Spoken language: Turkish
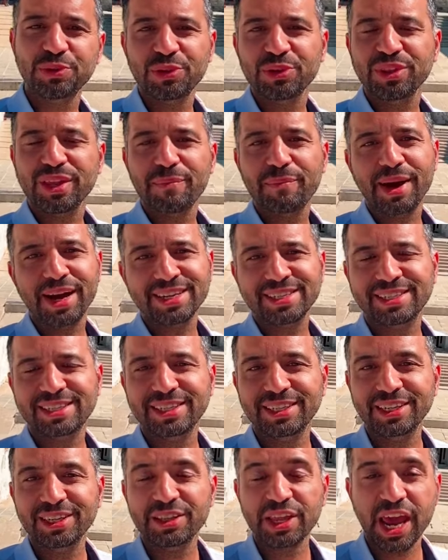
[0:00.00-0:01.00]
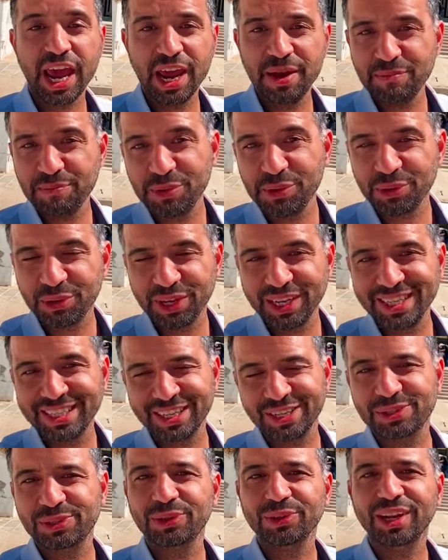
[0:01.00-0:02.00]
Bugün de Mersin'in en büyük
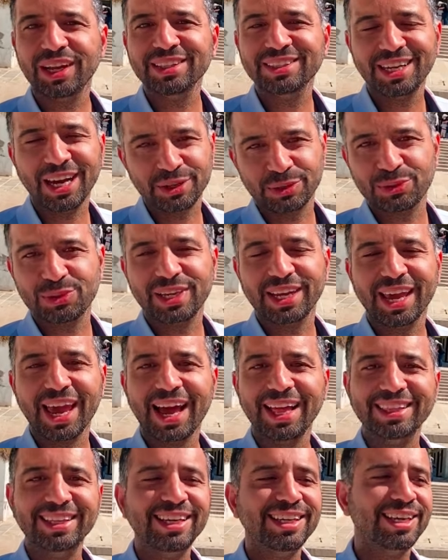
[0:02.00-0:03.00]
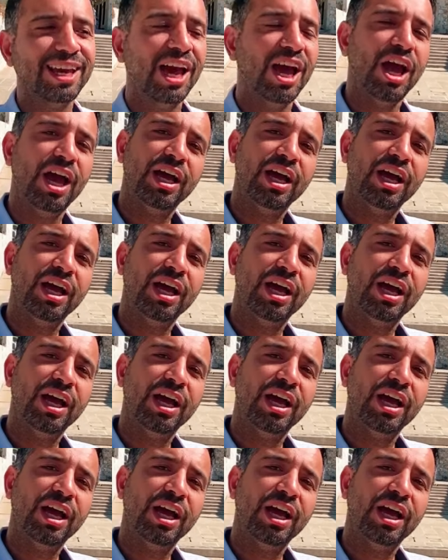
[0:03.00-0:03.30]
ilçesi olan Tarsus'a geldik.